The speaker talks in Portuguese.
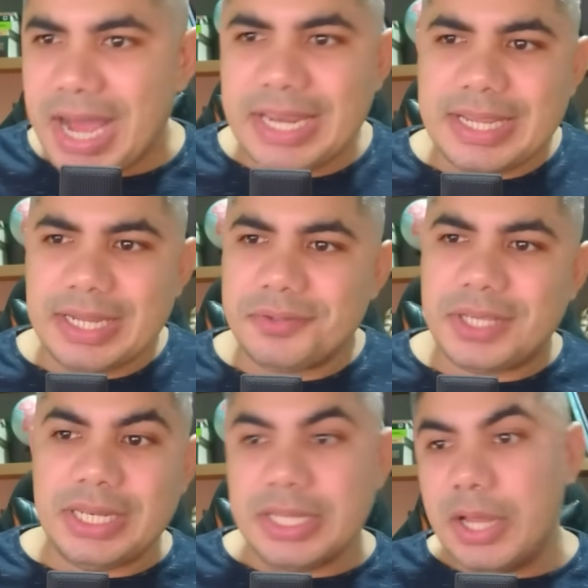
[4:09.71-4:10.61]
alegando
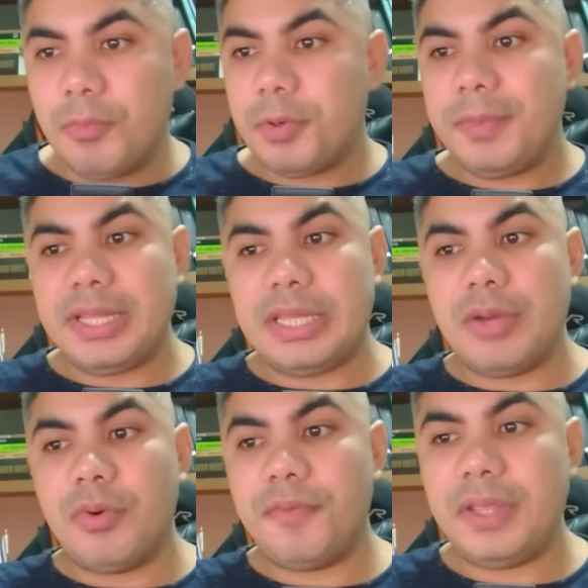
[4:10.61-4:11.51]
que não
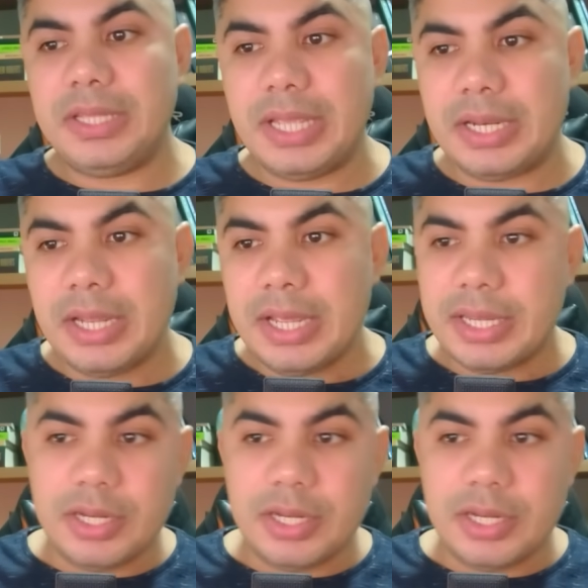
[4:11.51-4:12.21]
prometeu ofender,